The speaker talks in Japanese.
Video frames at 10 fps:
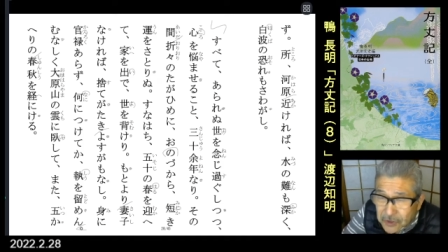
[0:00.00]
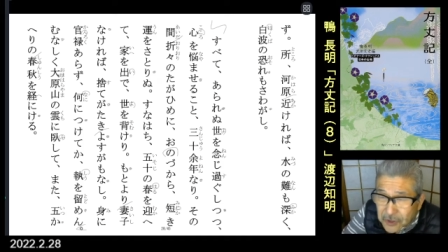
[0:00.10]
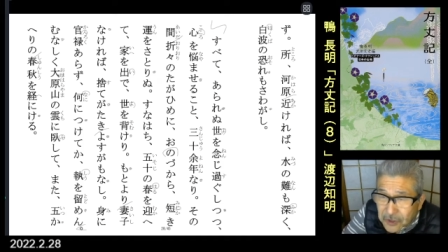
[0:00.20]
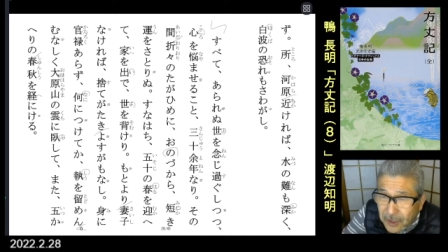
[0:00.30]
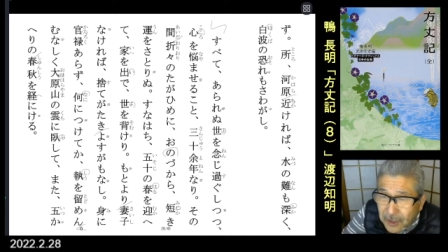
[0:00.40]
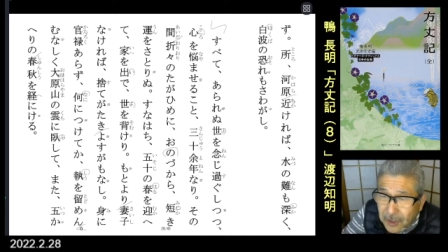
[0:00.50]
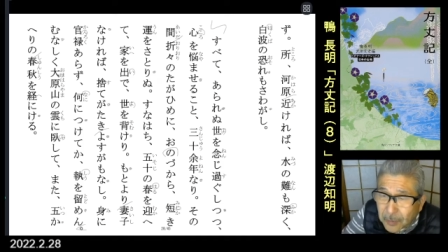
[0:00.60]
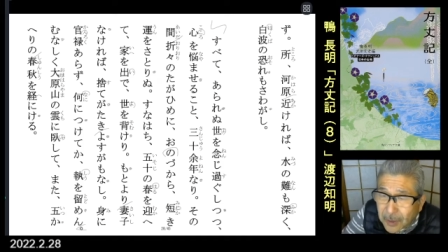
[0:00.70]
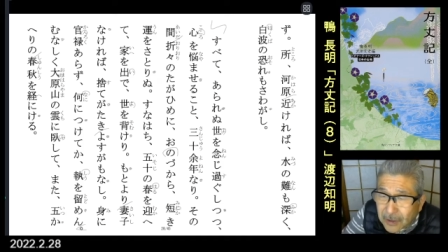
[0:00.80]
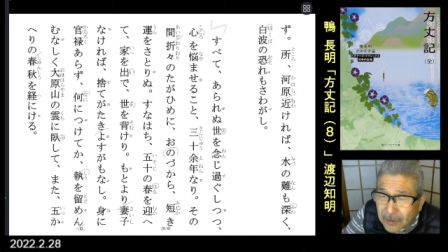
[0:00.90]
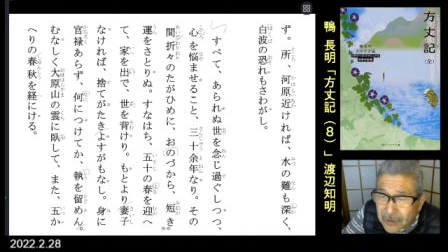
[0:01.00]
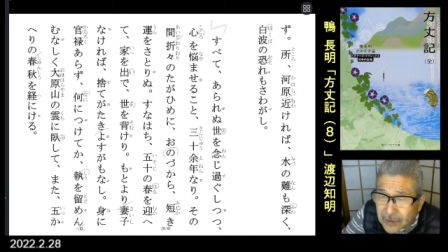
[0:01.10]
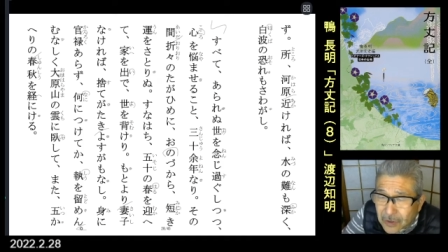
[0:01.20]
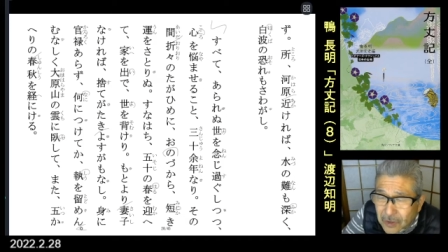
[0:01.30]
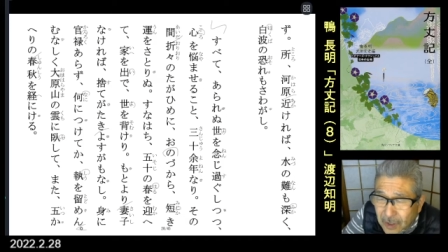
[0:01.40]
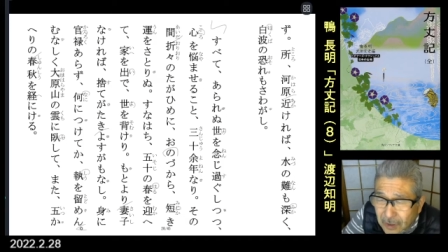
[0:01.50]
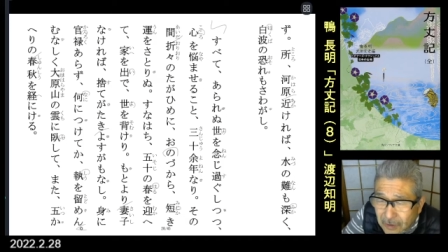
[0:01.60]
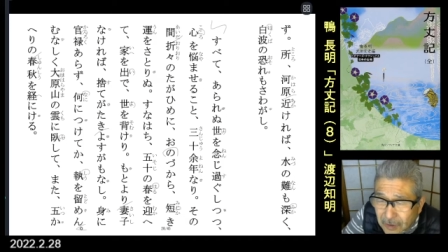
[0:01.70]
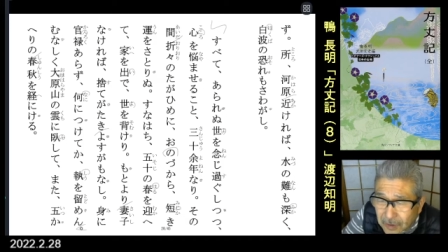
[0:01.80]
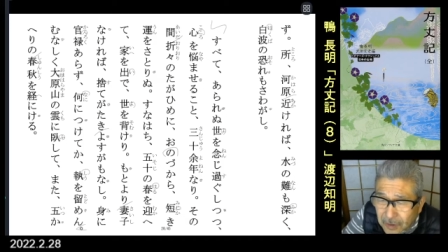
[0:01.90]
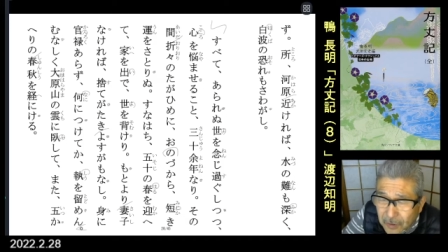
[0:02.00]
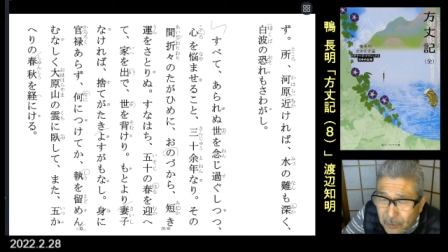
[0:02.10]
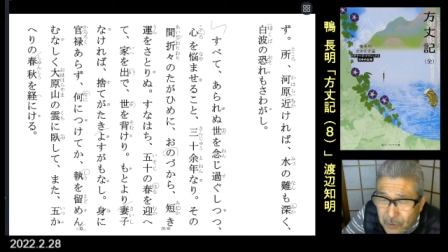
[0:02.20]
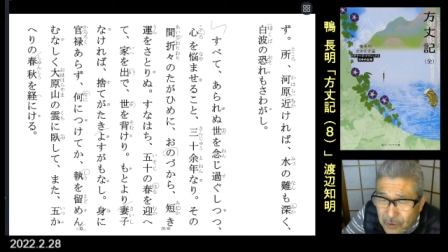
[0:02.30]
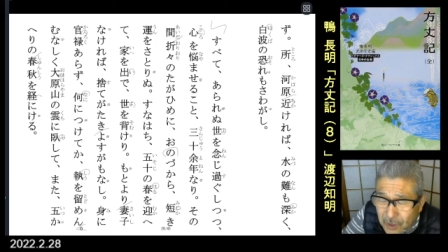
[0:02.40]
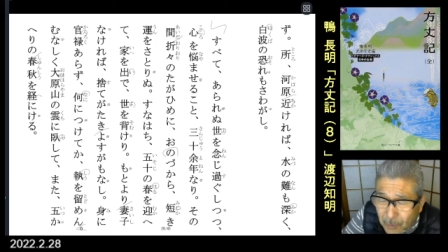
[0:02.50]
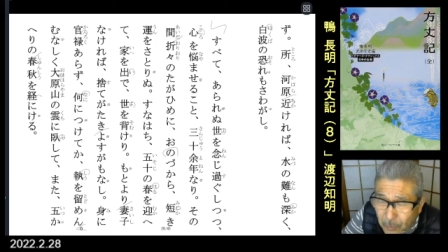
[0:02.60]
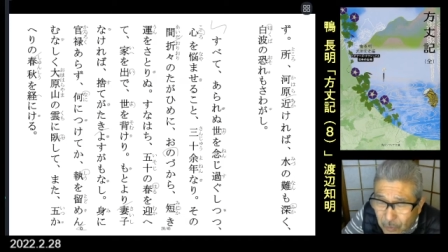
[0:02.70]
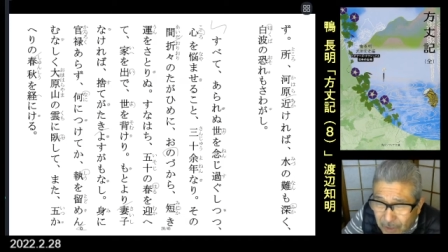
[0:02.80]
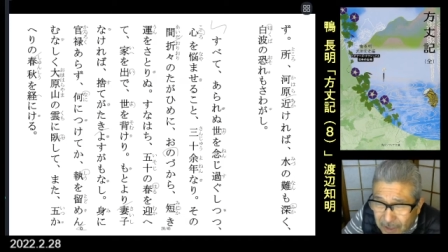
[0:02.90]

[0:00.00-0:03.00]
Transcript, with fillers: しなければ捨てがたきよすがもな